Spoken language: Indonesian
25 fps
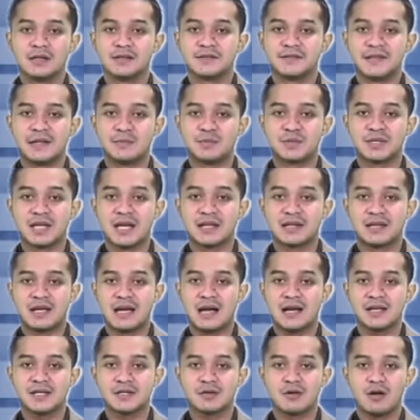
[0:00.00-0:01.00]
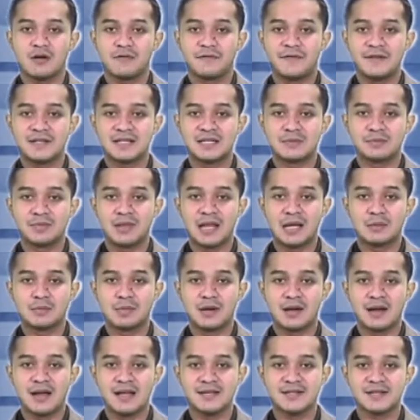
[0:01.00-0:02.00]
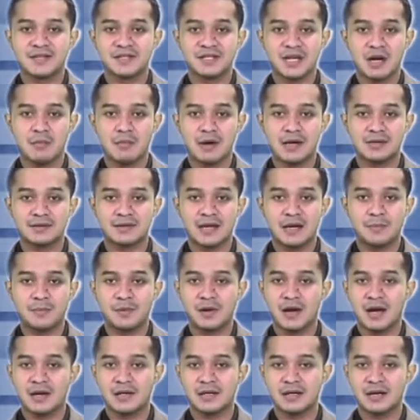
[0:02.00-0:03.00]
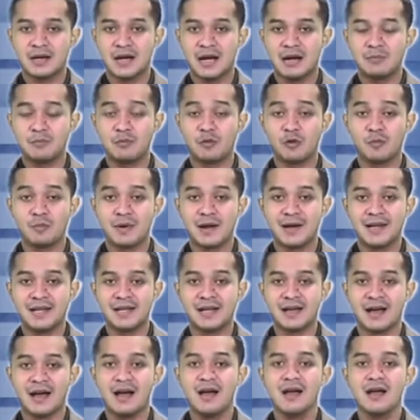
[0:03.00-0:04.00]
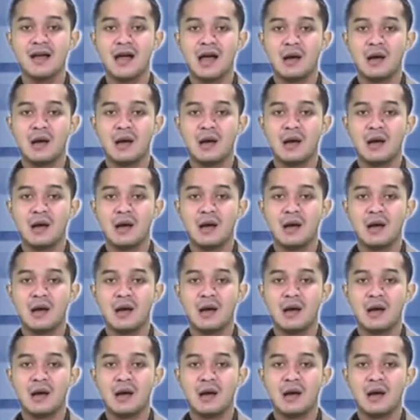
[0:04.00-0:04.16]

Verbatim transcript: Tim Satgas COVID-19 Kecamatan Pengadegan Purbalingga